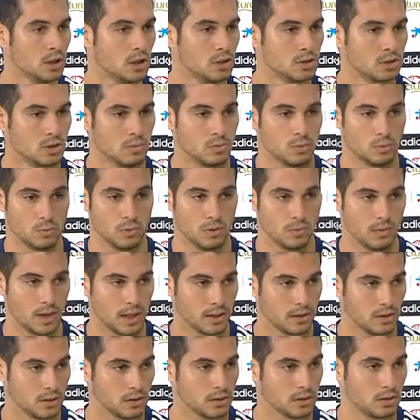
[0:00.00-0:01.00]
somos muy
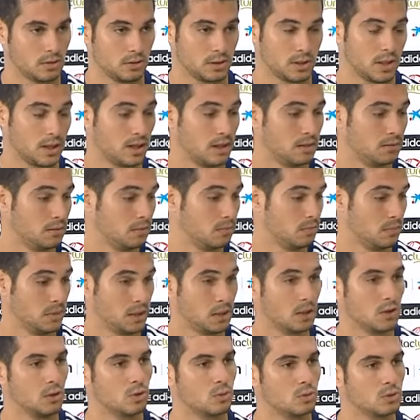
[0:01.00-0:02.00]
blandos, nos están
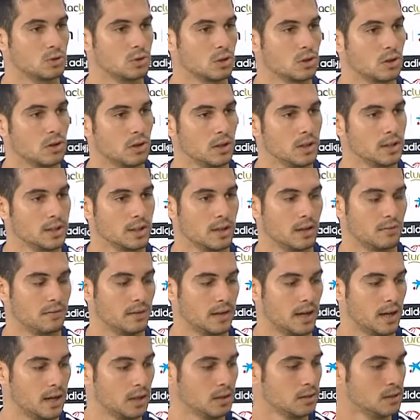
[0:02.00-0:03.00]
metiendo muchos goles y al
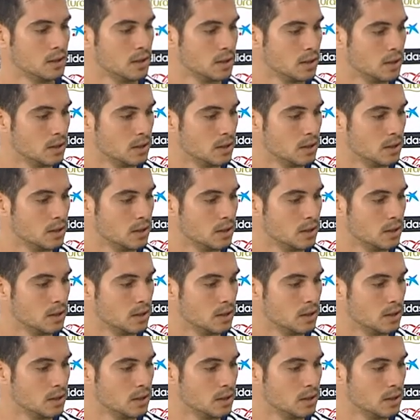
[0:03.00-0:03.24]
final